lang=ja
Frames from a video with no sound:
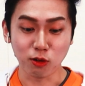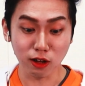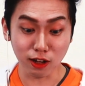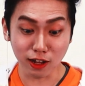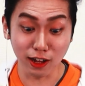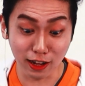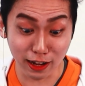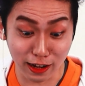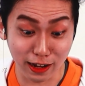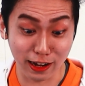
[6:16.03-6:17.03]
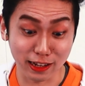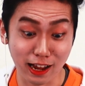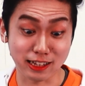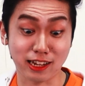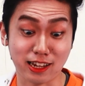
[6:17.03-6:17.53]
おい、
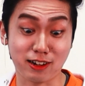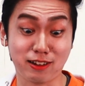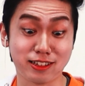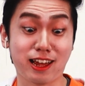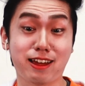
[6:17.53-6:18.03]
なんで切るんだ